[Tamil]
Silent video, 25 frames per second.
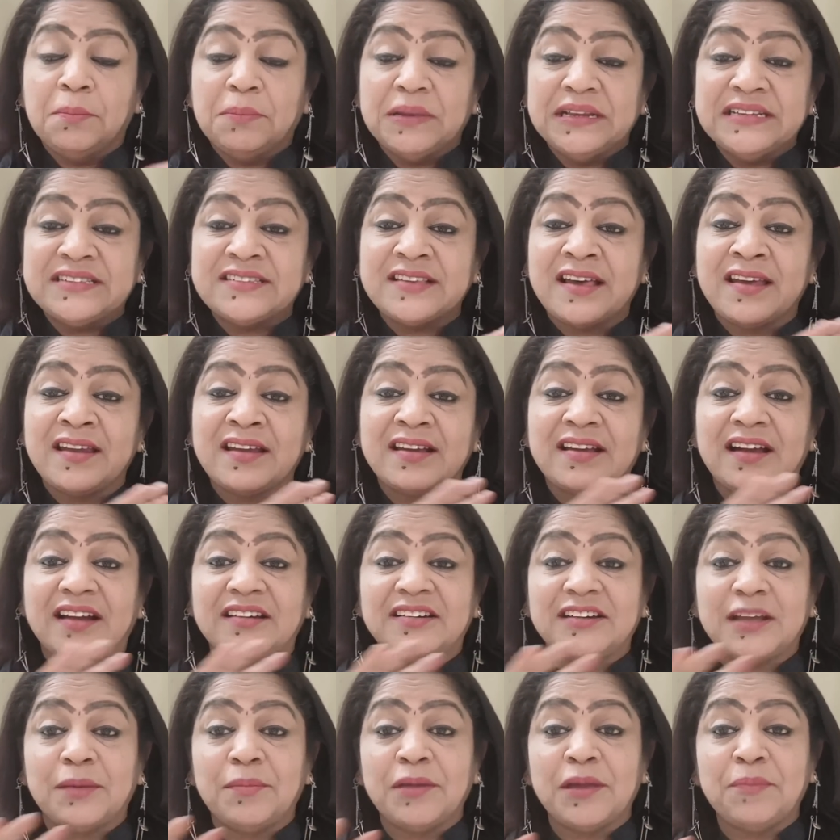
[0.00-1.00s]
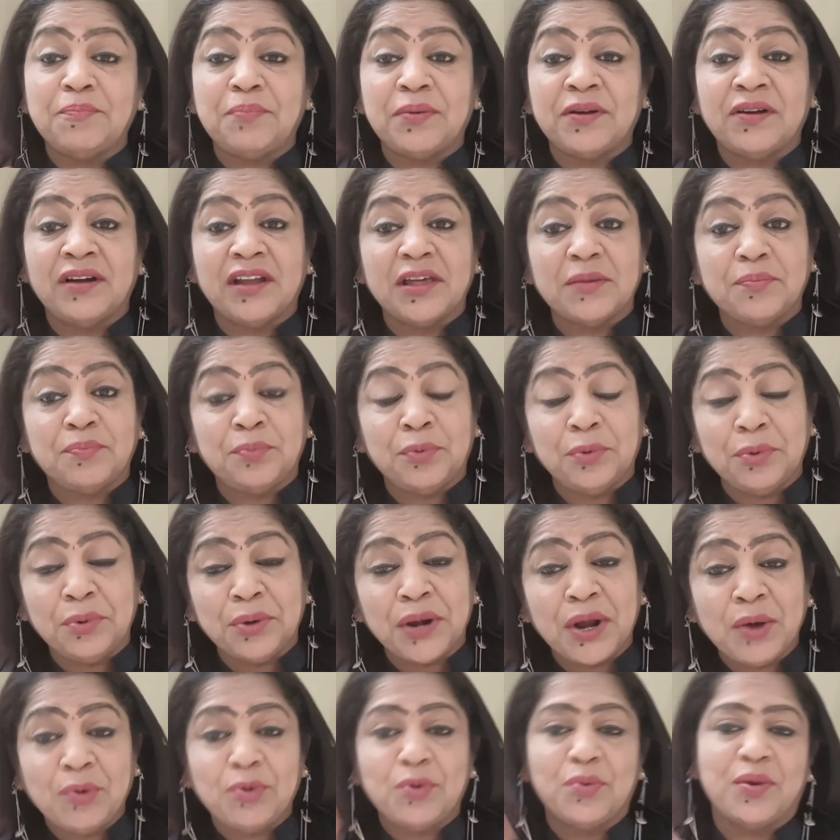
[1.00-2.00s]
மின்சார கட்டமைப்புகளை
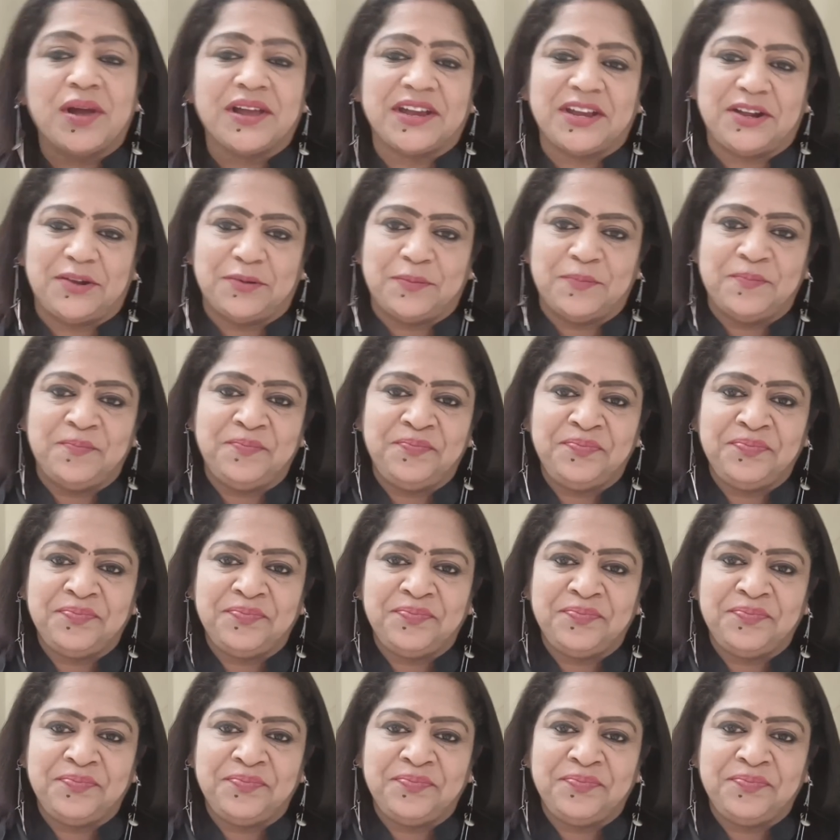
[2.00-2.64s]
பூரா உருவாக்கிட்டோம்